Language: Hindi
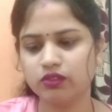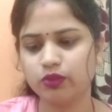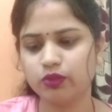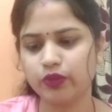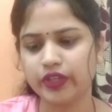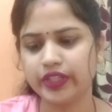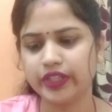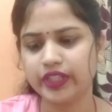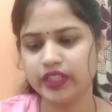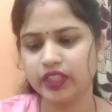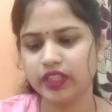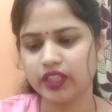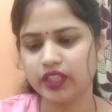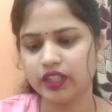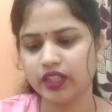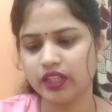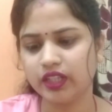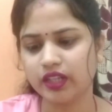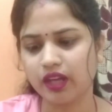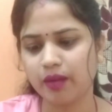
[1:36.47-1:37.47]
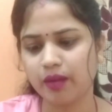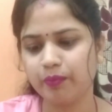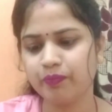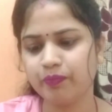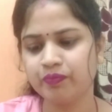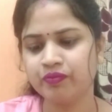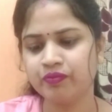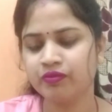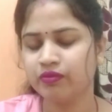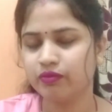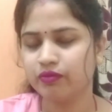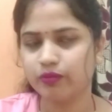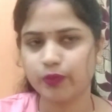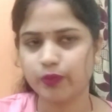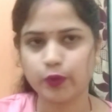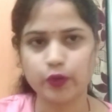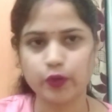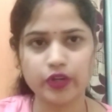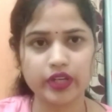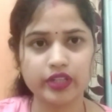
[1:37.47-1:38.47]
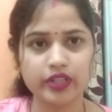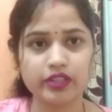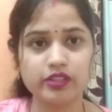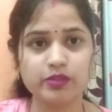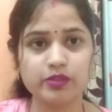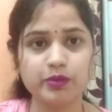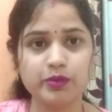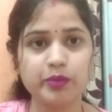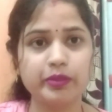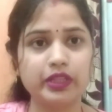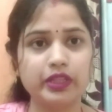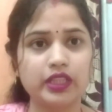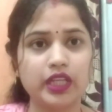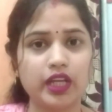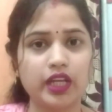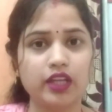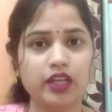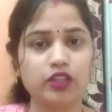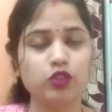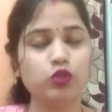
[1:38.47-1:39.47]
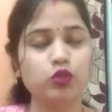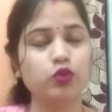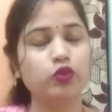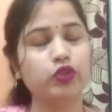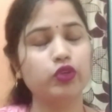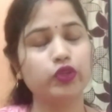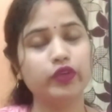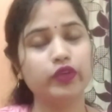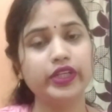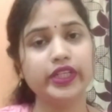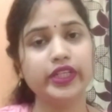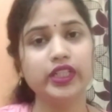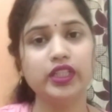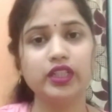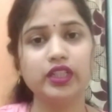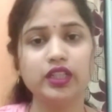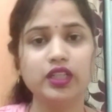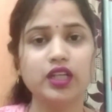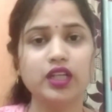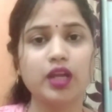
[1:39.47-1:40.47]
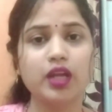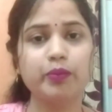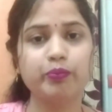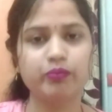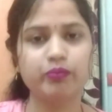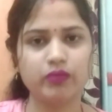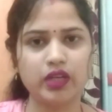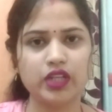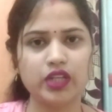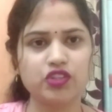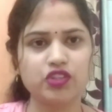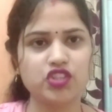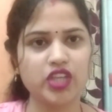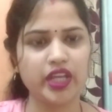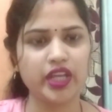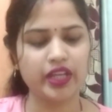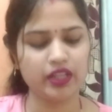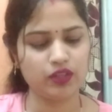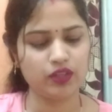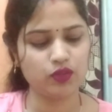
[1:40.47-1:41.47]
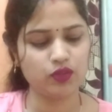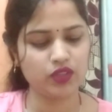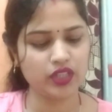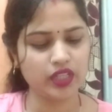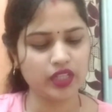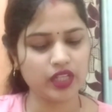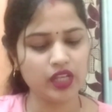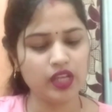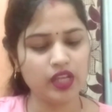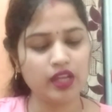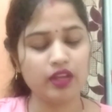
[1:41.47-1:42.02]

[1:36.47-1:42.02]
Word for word: ट्वेंटी थ्री ग्राम प्रोडक्ट इसमें मिलता है तो ट्वेंटी थ्री ग्राम अच्छा है क्योंकि